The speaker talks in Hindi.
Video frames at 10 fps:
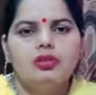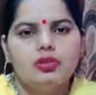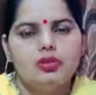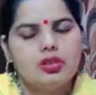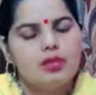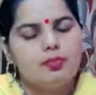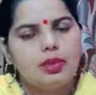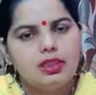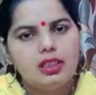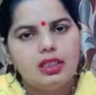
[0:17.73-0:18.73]
जो उसकी
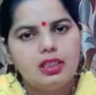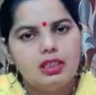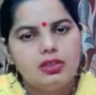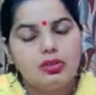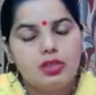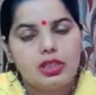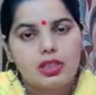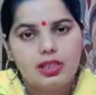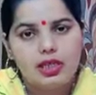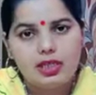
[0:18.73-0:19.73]
पत्नी थी जो कि
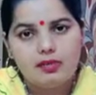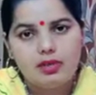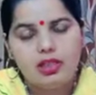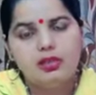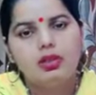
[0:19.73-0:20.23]
एक नई नवेली